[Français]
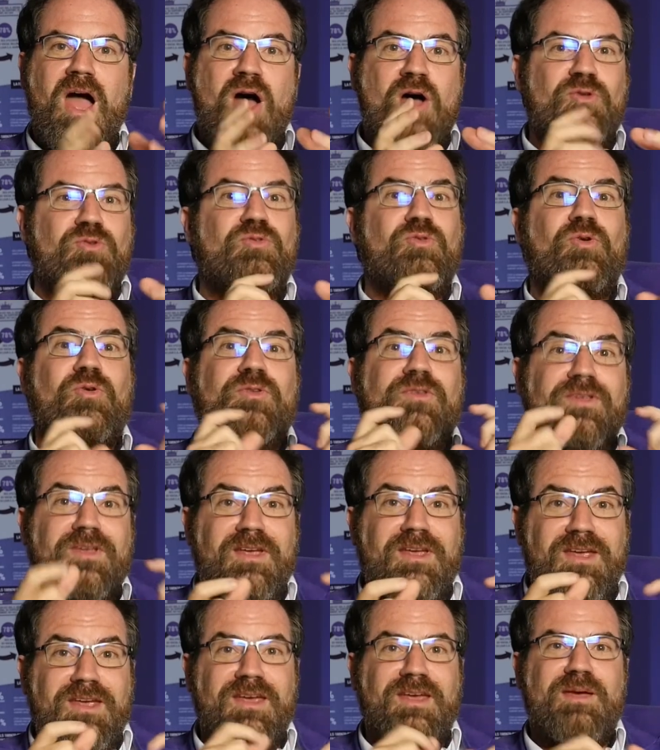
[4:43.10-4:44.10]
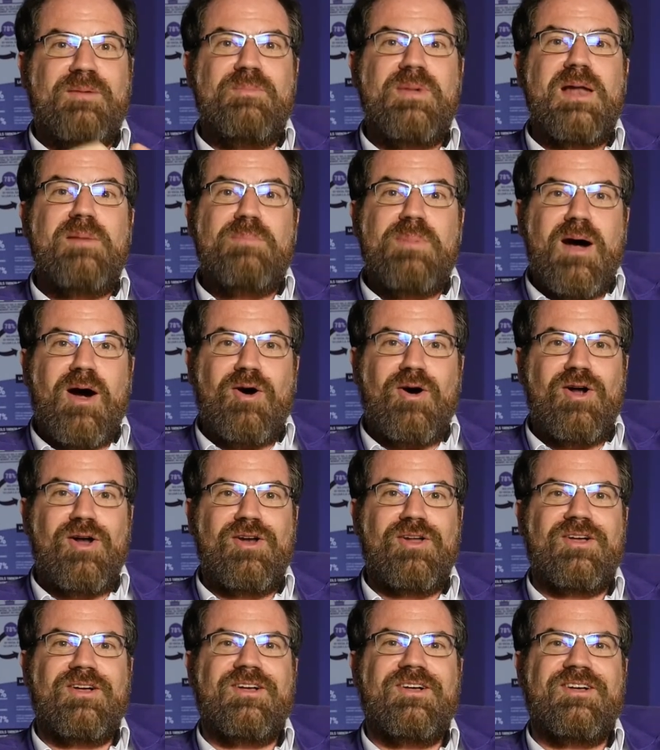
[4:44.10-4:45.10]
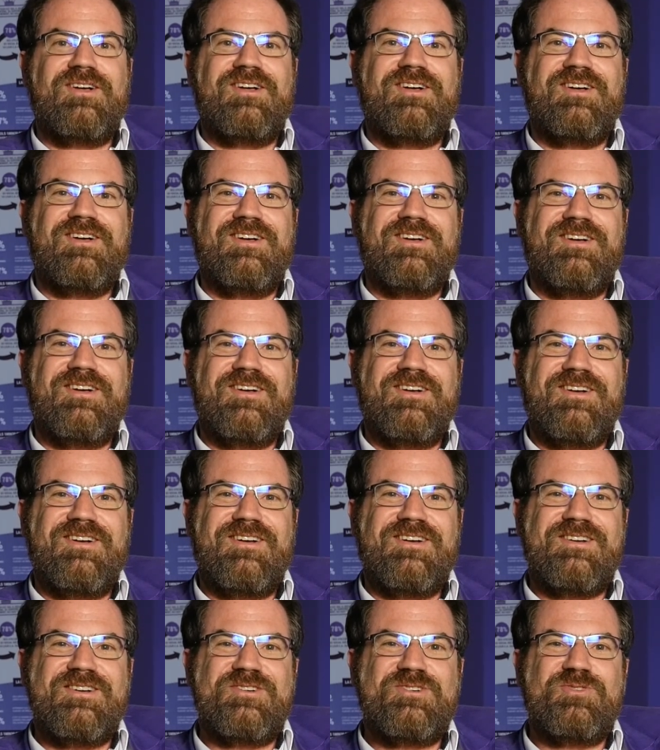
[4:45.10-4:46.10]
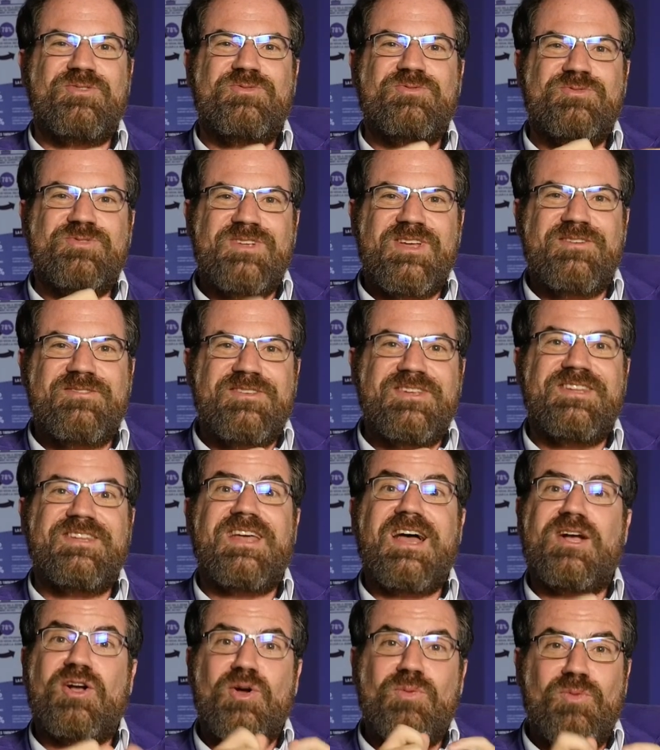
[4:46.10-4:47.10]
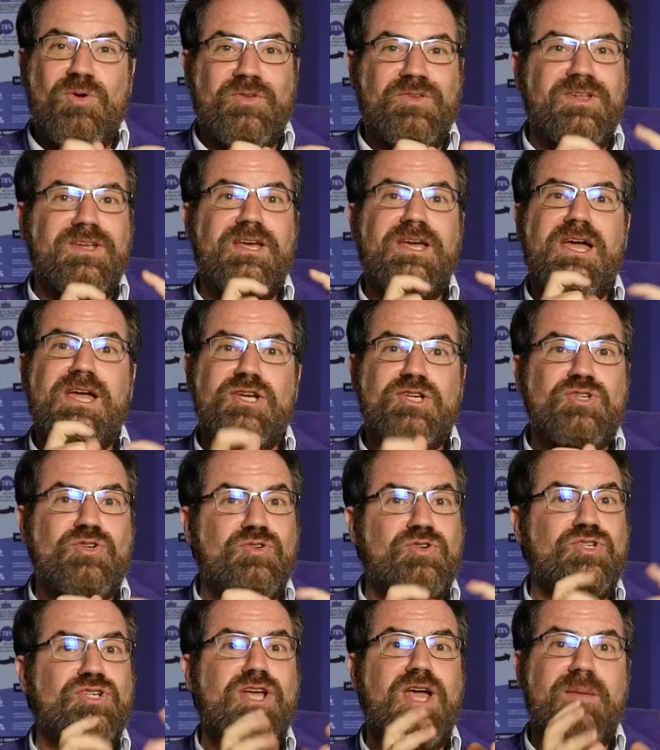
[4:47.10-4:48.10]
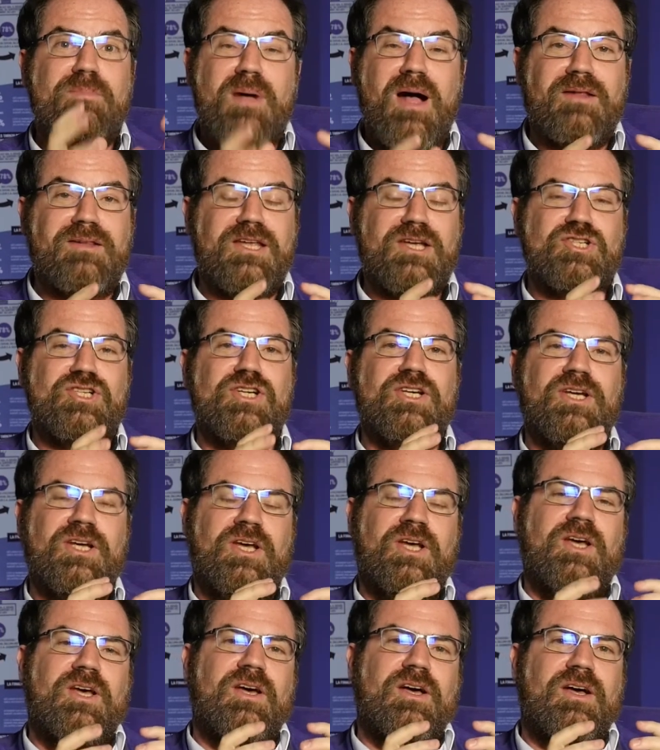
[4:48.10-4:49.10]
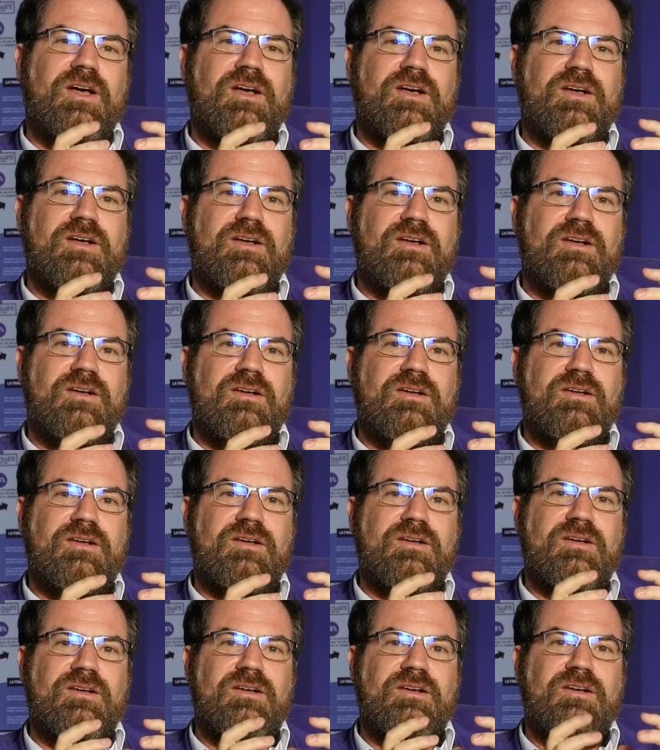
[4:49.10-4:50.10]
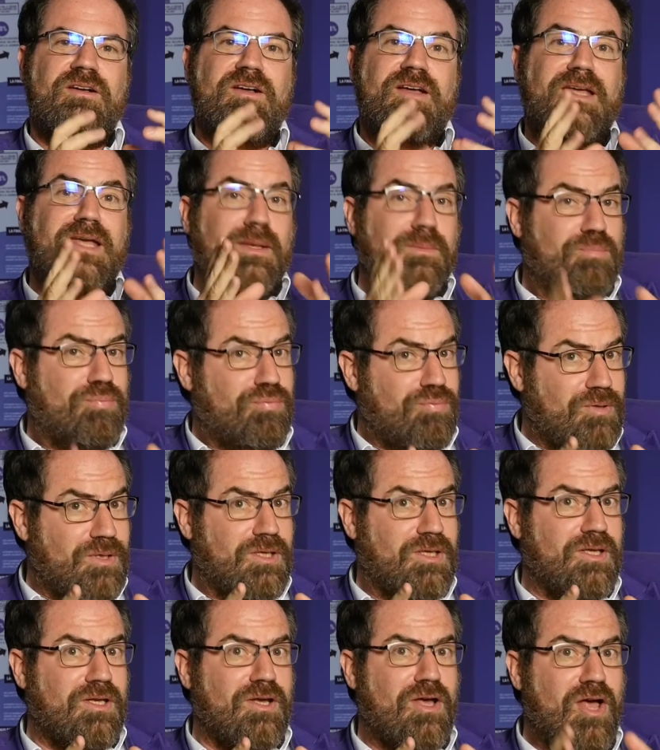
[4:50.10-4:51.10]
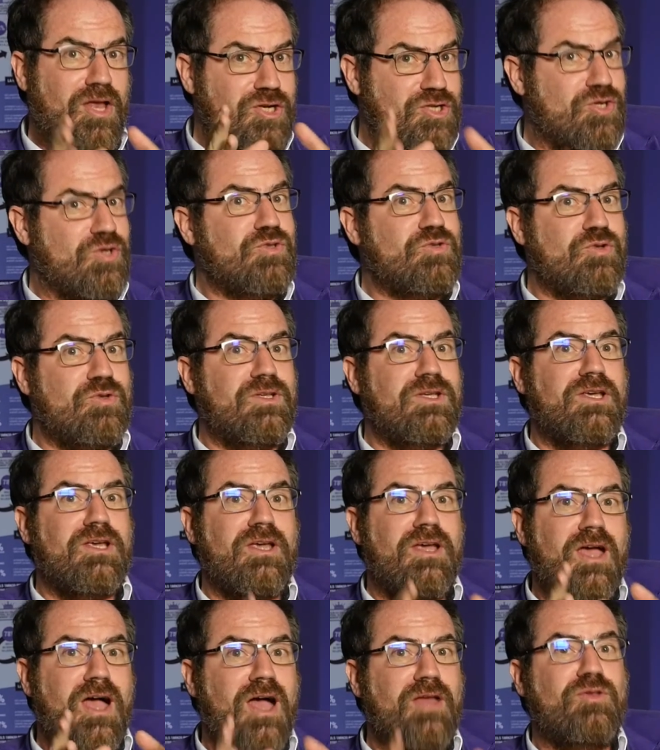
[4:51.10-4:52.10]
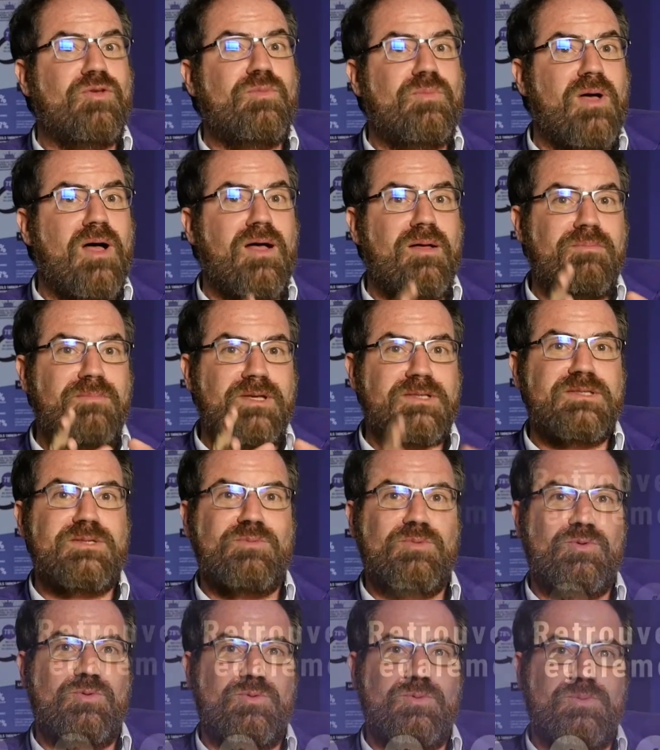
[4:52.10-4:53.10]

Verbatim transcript: Sur ces belles paroles, je vous invite à commenter, à échanger, à partager, et puis enjoy the day, à demain, merci beaucoup.